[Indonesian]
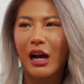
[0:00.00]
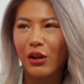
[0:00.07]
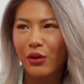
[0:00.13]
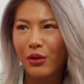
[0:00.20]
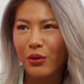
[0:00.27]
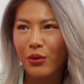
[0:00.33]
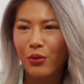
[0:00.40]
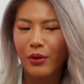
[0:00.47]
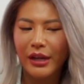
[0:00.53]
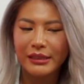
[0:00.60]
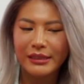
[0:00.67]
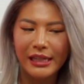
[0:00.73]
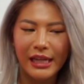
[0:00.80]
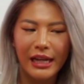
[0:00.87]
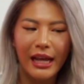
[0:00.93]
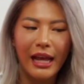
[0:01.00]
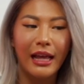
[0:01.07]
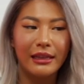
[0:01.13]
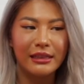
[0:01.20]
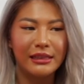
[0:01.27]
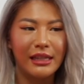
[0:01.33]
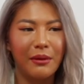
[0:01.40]
kalau gue sendiri
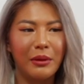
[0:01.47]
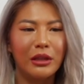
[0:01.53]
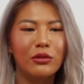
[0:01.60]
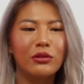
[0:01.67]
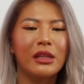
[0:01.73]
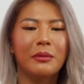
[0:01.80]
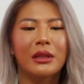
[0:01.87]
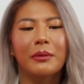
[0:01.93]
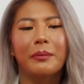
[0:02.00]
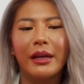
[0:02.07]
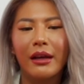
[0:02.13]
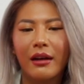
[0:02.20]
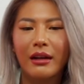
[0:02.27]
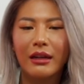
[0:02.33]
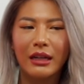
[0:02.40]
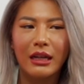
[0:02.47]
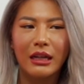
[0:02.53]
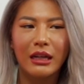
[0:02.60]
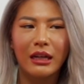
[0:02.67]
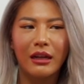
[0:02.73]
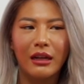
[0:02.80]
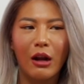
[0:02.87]
at the time itu tiba-tiba yang
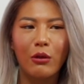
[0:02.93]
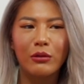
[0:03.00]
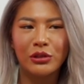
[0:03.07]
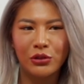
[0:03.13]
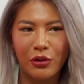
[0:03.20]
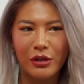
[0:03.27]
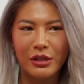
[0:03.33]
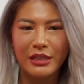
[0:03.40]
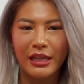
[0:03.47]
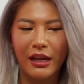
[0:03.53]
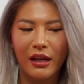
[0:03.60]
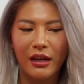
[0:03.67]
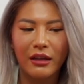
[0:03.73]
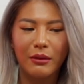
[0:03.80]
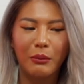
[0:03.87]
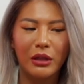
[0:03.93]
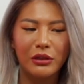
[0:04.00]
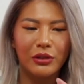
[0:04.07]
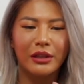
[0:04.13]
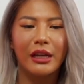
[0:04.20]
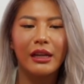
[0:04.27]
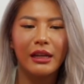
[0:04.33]
uh, crowdsource ya.
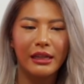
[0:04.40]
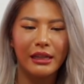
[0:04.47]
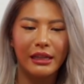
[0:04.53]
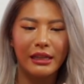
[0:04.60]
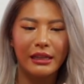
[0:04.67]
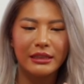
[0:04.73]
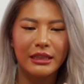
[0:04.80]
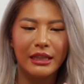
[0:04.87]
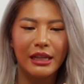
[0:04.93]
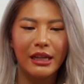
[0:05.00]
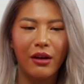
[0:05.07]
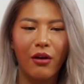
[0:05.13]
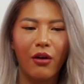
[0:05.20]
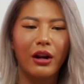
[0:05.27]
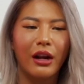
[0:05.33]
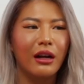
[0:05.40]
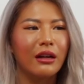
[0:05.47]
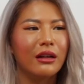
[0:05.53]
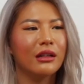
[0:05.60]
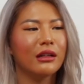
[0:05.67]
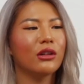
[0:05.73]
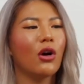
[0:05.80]
Maksudnya gini, jadi
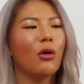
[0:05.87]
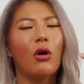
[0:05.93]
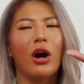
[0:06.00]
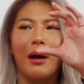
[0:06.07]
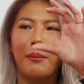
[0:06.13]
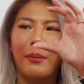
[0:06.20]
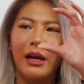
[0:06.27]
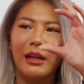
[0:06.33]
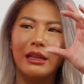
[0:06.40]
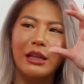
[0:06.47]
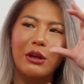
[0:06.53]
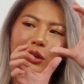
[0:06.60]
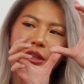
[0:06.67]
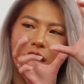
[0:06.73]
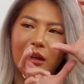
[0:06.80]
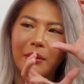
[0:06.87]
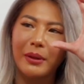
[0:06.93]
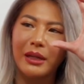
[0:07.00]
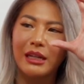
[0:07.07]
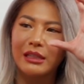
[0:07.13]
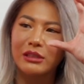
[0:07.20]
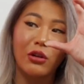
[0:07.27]
orang ngomong apa nanti gue
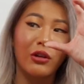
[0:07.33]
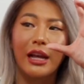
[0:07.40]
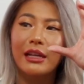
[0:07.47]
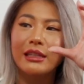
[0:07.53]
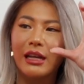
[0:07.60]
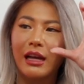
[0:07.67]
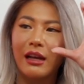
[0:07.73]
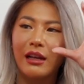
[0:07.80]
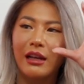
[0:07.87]
tanggepin di story aja.